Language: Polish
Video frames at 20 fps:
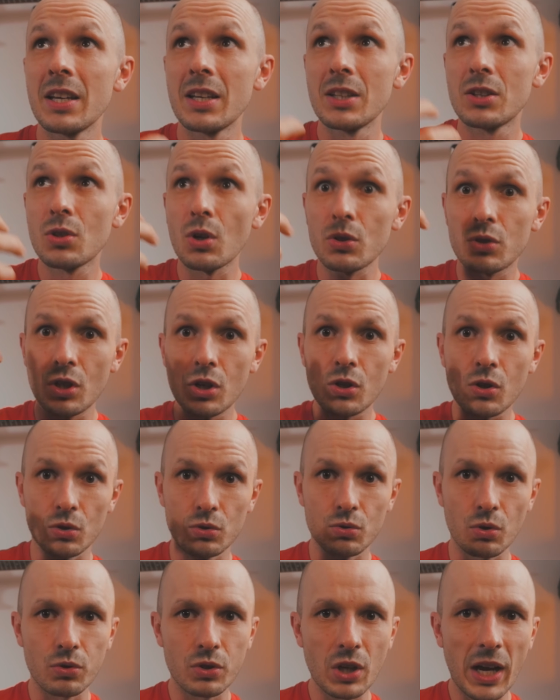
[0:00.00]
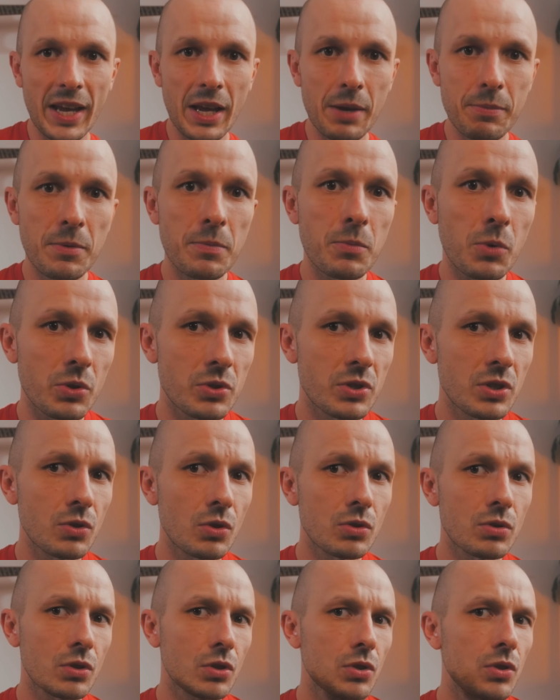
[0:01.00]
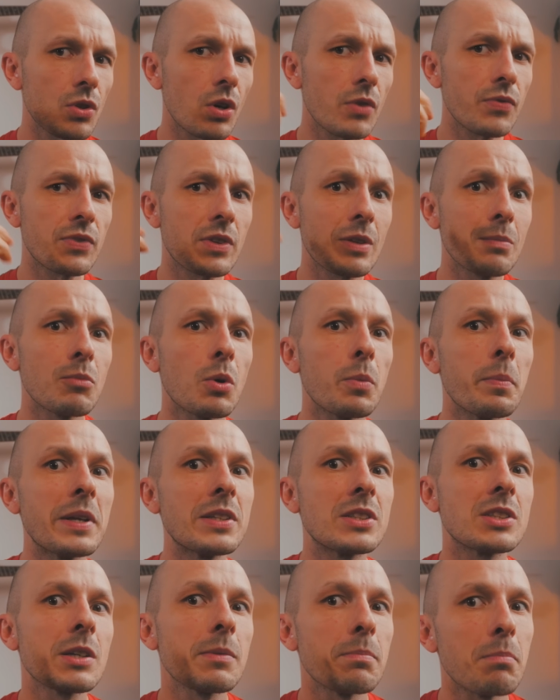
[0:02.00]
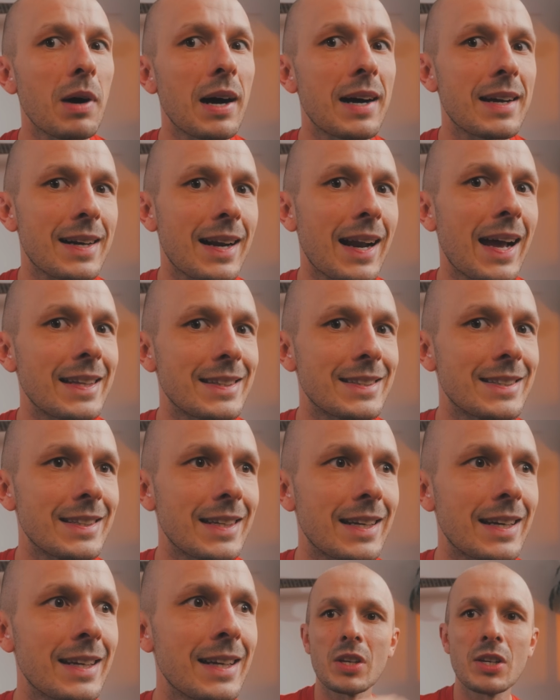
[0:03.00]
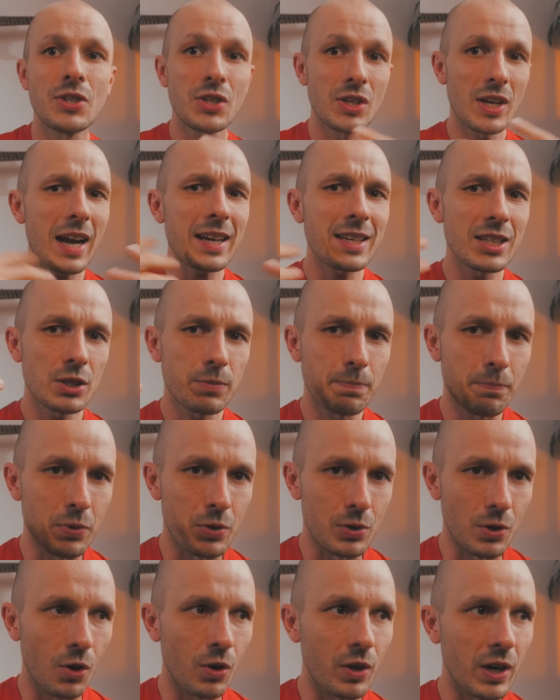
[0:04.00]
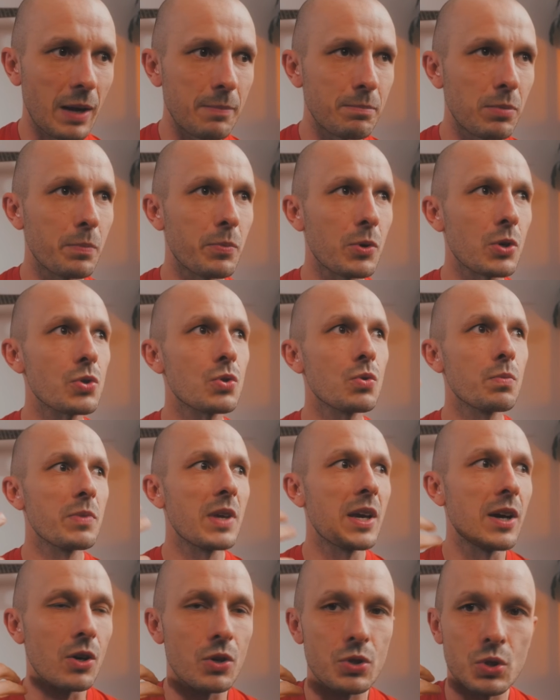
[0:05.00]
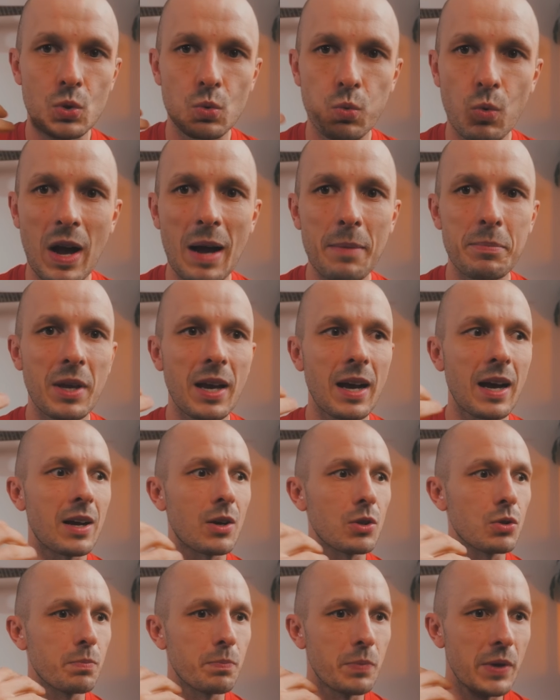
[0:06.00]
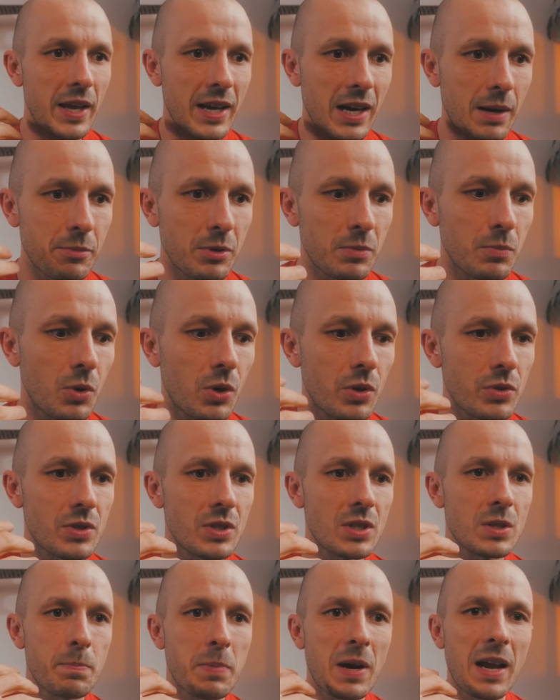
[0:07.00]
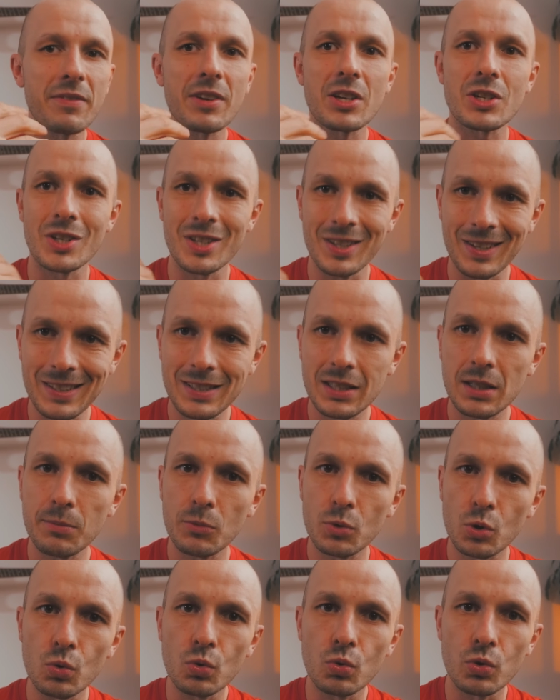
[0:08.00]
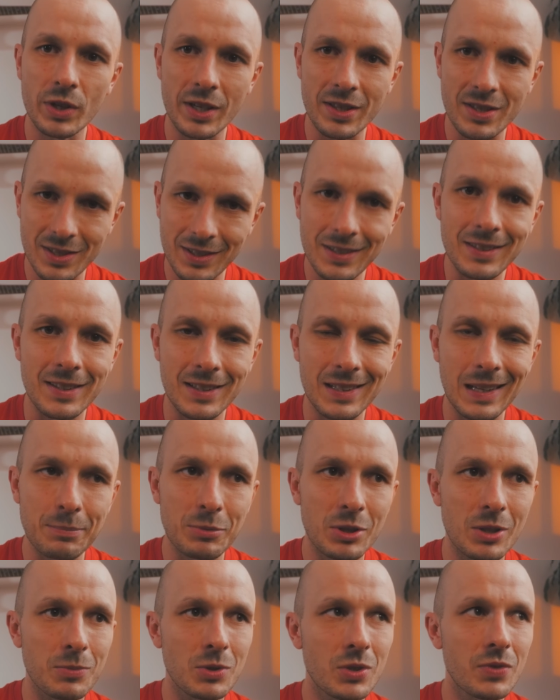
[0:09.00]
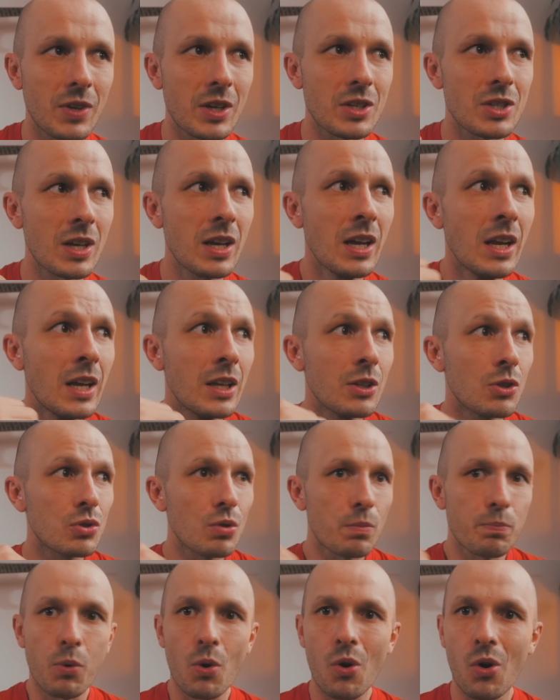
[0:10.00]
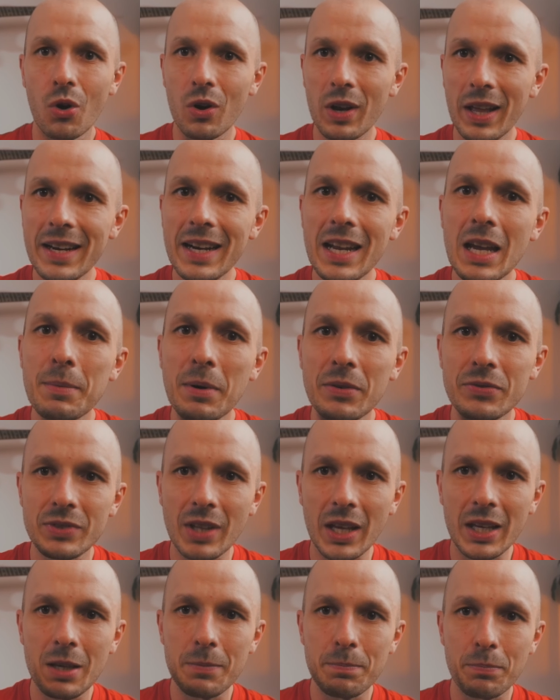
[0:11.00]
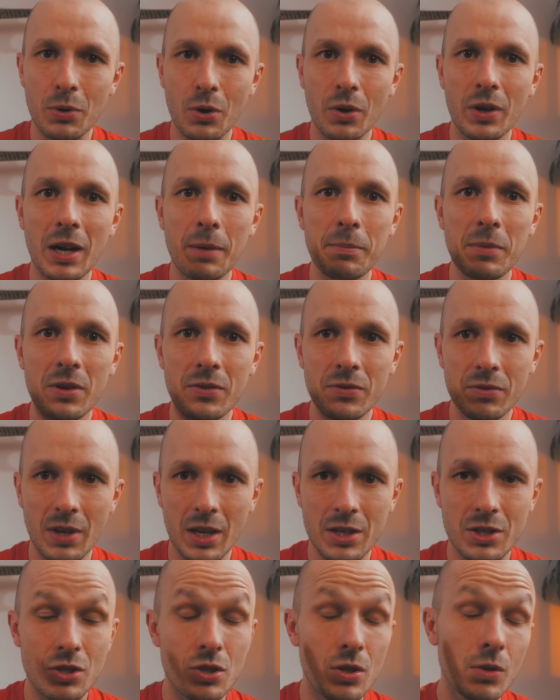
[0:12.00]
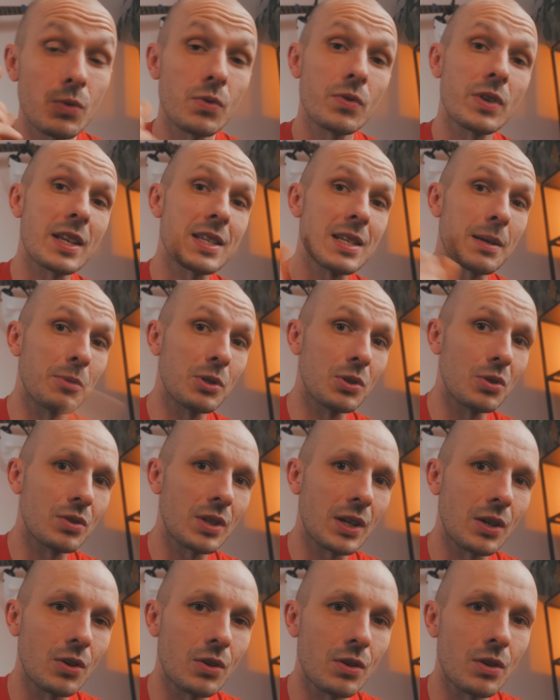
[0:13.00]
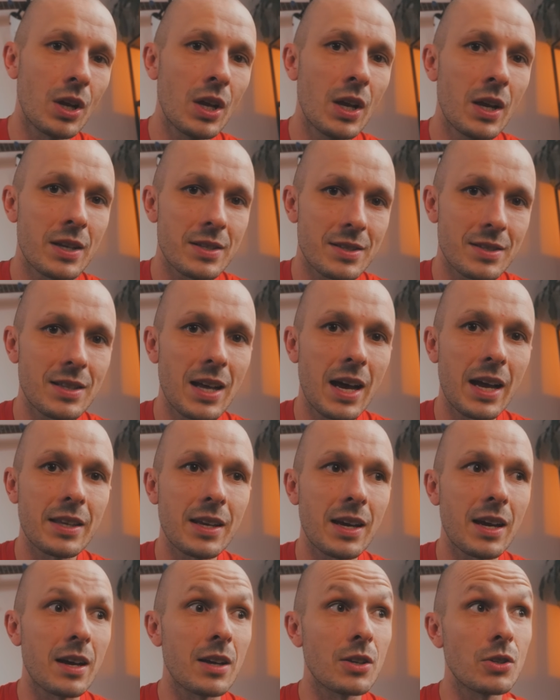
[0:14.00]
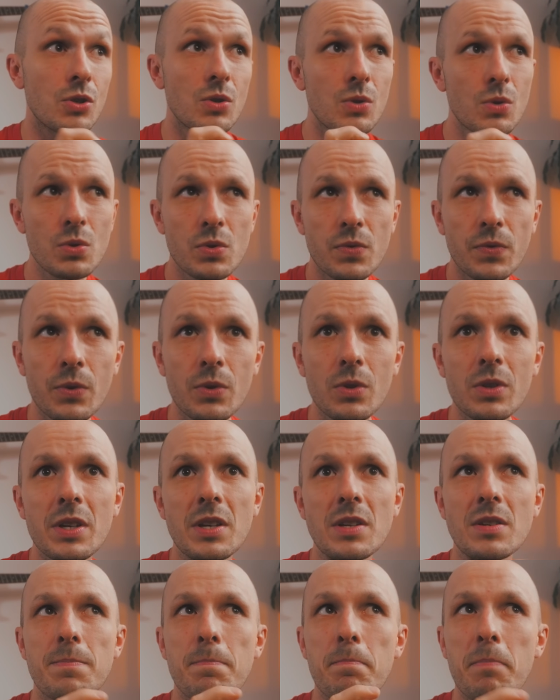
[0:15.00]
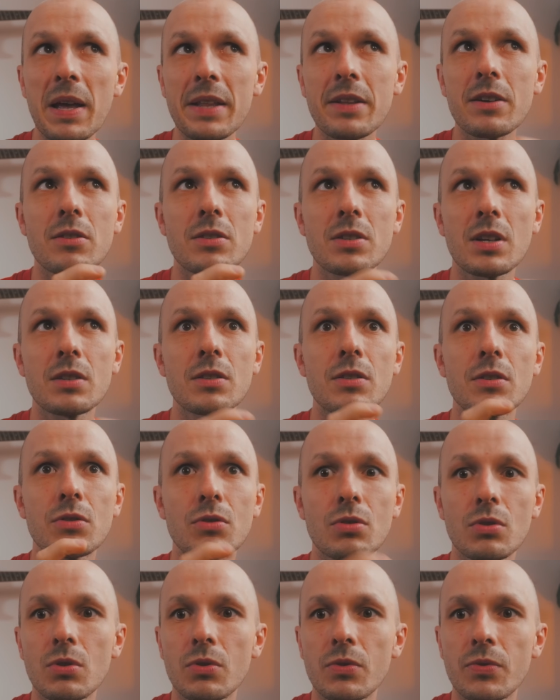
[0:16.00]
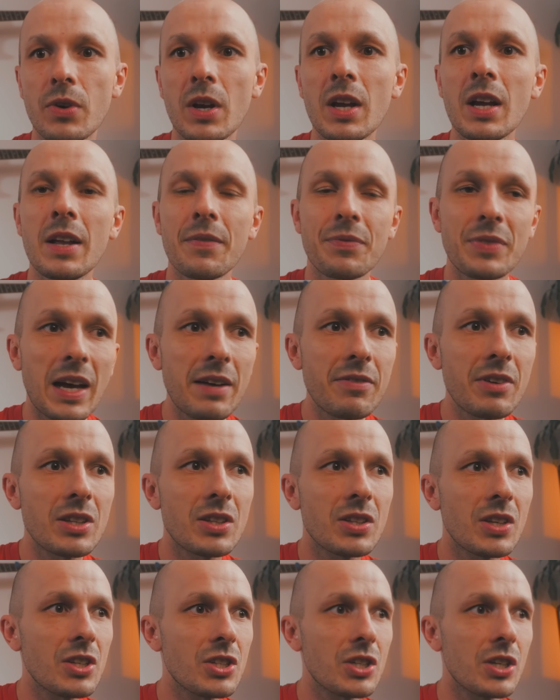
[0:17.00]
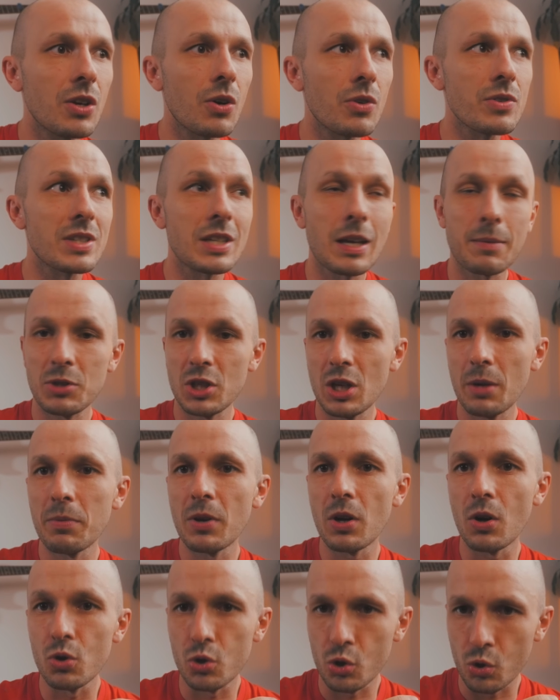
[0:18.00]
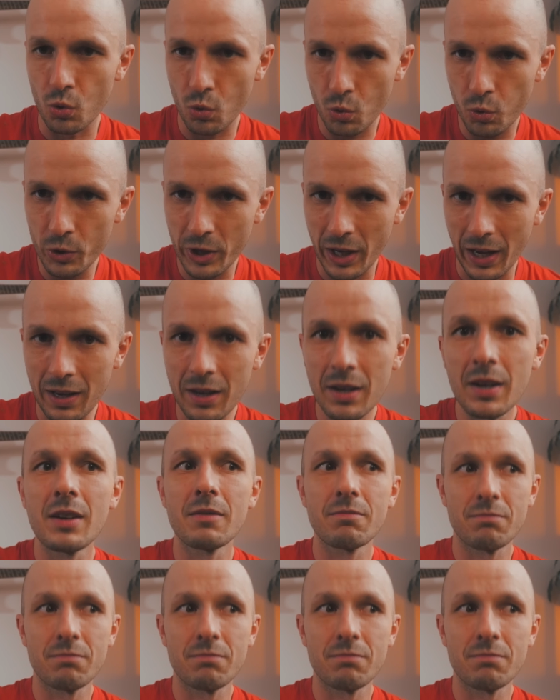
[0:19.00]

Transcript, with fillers: i to tylko dodaje mi mocy, no to kto w tym momencie ma rację? Jeśli jakiś program po prostu mnie osłabia, odbiera mi moc i sprawia, że nie jestem konkurencyjny, na tym świecie, no to po cholerę ja mam w taki program wierzyć. Znowu wracamy do tego zdania: Useful is better than the truth. Nawet jeśli on sam siebie oszukuje,